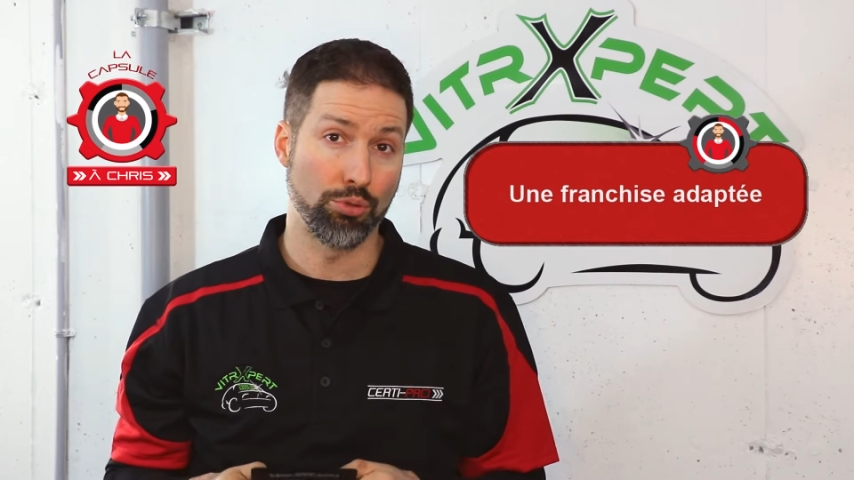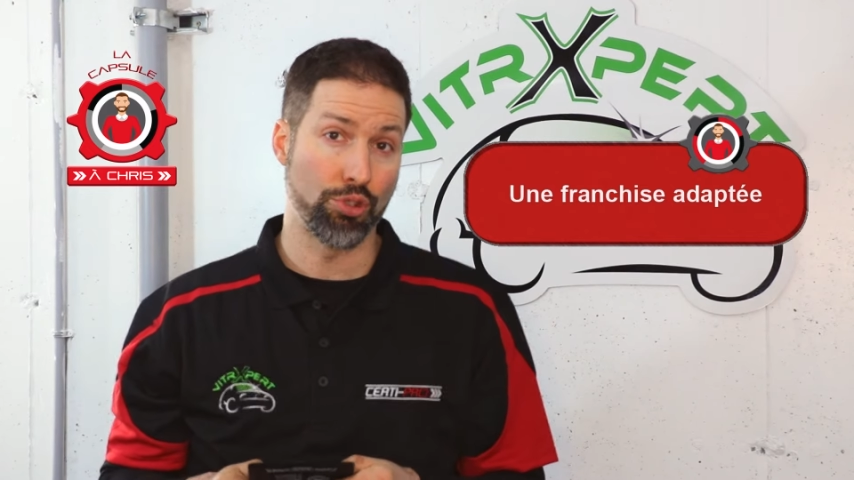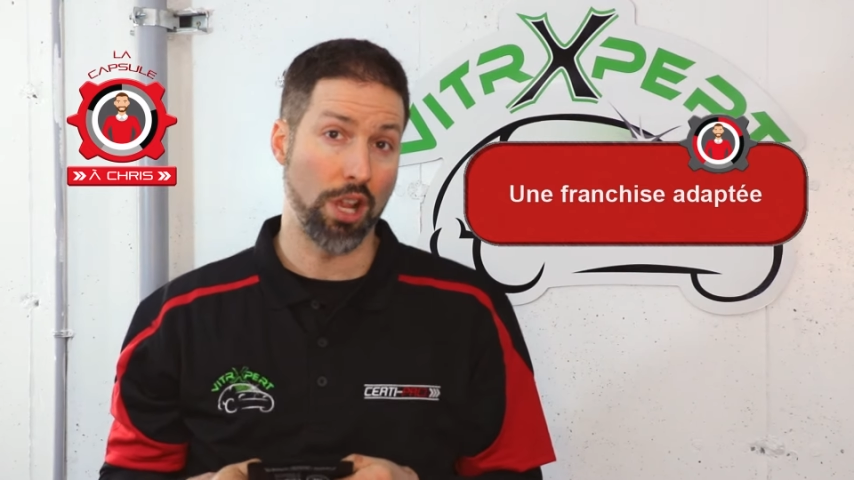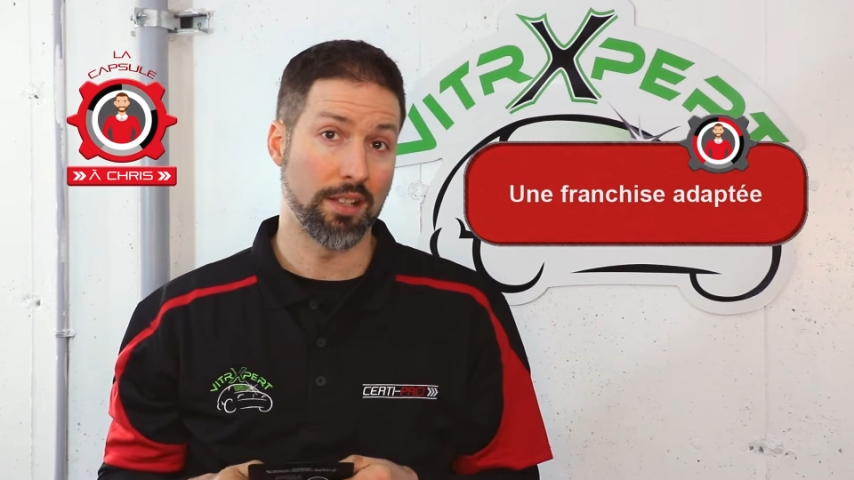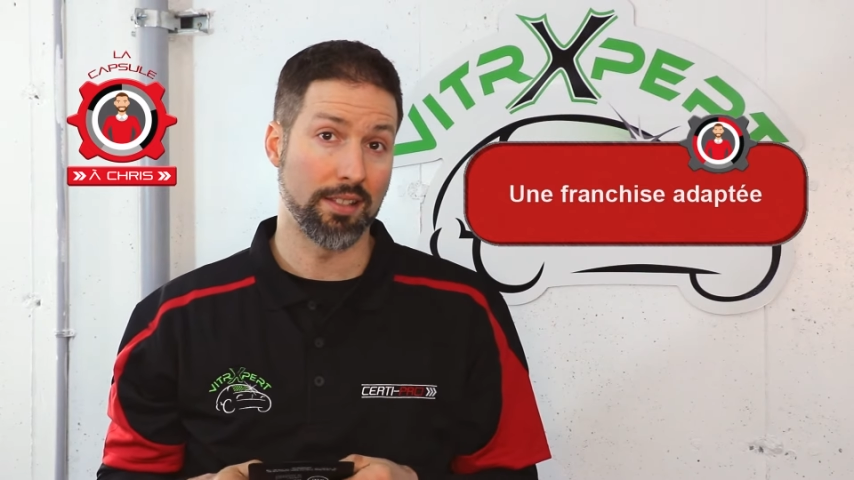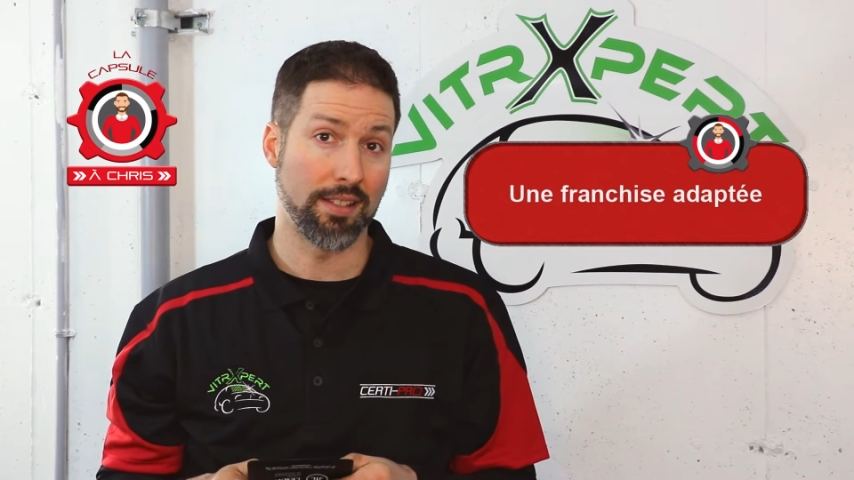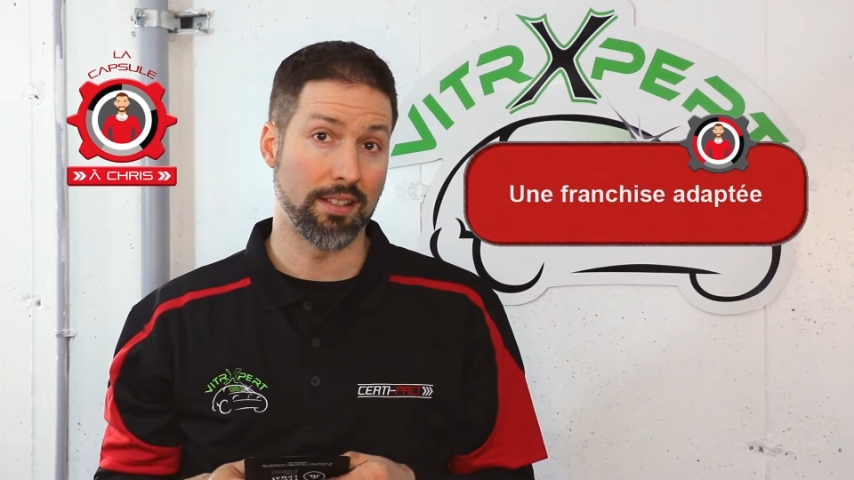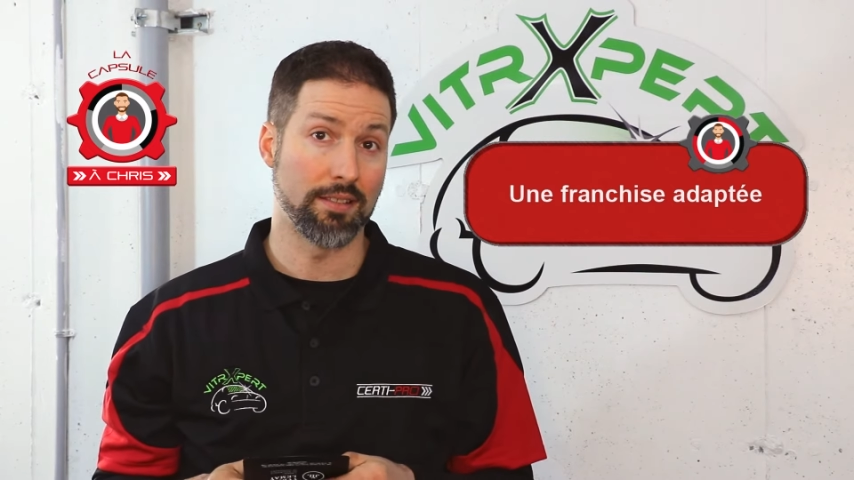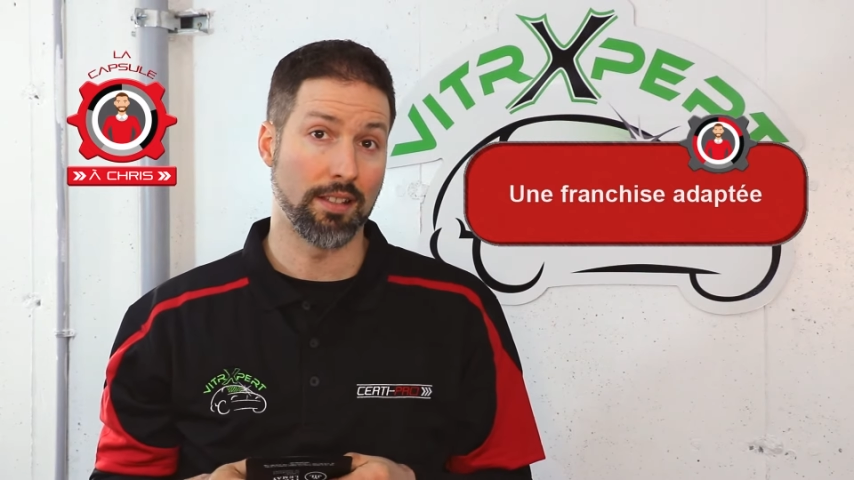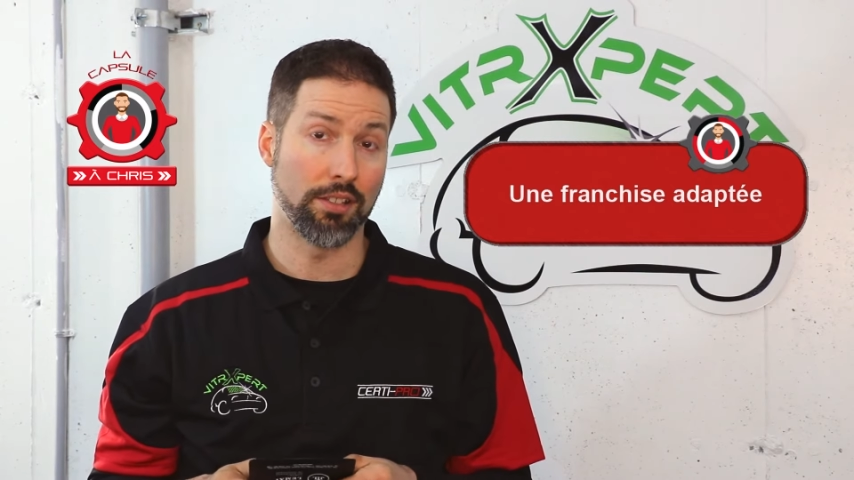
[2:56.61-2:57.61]
du genre
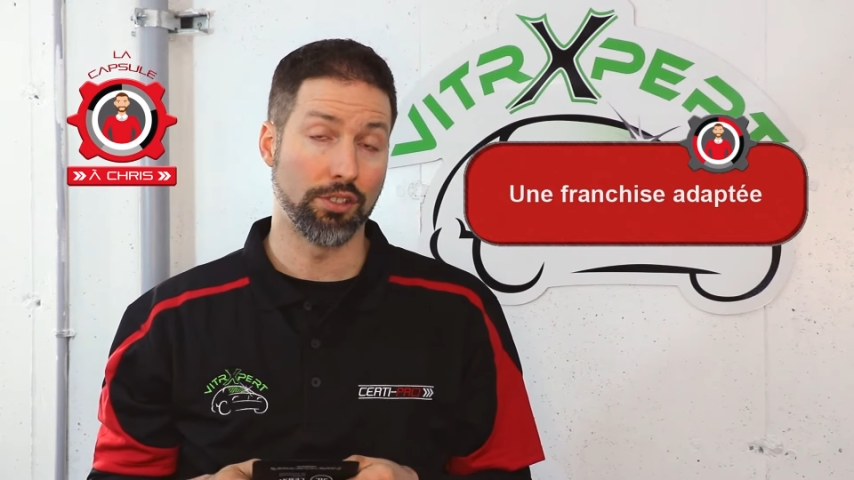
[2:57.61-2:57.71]
500